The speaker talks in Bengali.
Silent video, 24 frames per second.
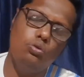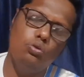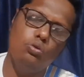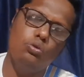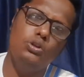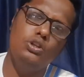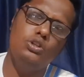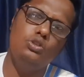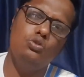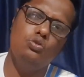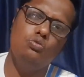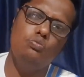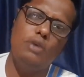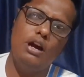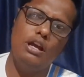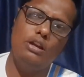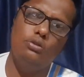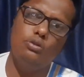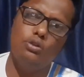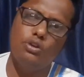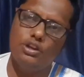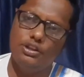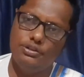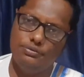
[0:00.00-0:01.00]
কোনো কিছু
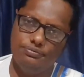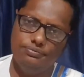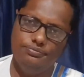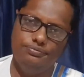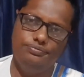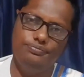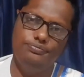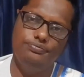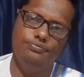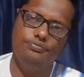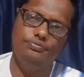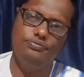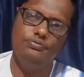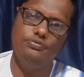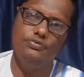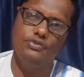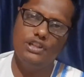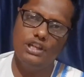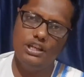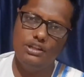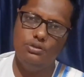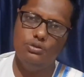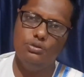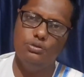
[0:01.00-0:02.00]
ভালো নয়
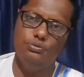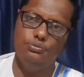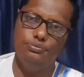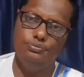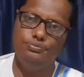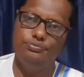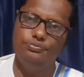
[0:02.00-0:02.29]
তাই তো